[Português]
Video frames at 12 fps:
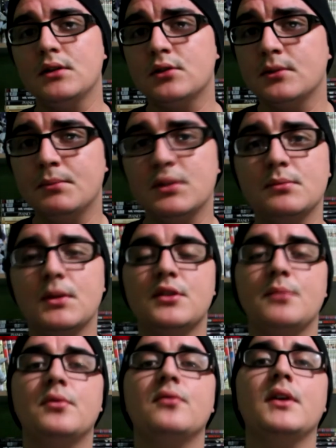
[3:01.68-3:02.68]
e
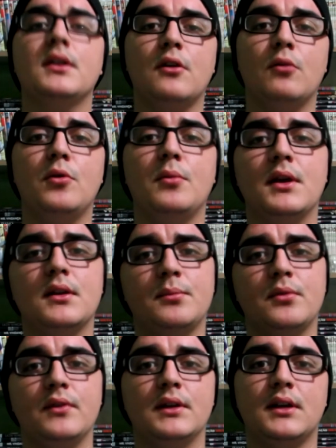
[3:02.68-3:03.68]
simplesmente aproveitar o momento,
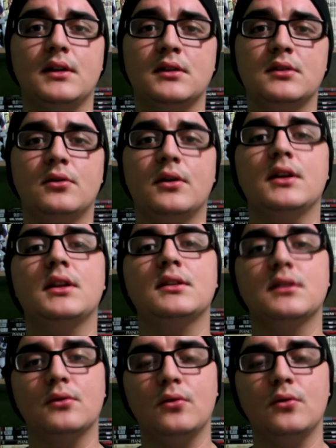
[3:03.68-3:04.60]
aproveitar essa história que está sendo